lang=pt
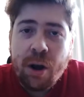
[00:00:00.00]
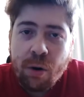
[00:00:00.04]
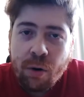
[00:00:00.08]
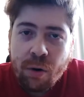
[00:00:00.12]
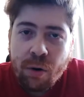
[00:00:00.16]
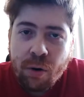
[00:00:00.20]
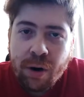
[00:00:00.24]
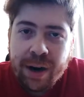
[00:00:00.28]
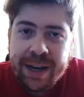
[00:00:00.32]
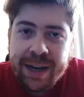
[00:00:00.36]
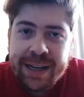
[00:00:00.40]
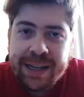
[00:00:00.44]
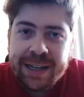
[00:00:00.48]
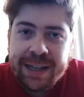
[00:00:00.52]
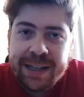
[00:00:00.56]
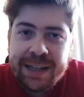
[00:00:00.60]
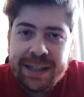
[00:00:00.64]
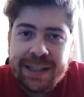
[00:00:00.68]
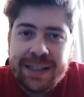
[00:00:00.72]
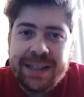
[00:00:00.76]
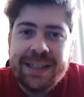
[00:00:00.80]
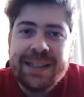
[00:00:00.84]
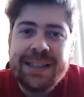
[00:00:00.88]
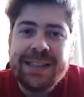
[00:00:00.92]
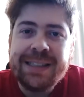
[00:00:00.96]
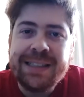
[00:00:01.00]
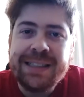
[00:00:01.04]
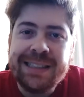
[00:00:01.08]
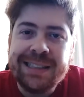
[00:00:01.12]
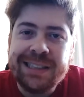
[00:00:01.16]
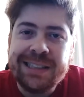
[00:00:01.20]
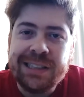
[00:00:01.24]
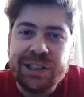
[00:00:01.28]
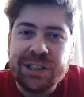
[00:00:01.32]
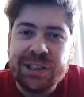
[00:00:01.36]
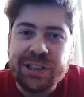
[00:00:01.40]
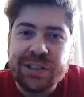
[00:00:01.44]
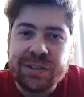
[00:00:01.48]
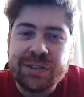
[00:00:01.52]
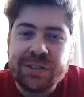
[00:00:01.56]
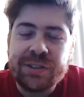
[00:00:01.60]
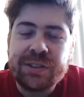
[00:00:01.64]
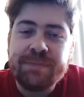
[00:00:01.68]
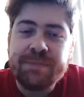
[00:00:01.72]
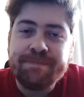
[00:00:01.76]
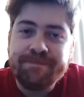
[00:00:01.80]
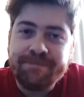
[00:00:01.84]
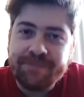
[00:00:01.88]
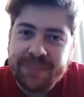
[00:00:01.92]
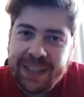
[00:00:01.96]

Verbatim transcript: olha e diz: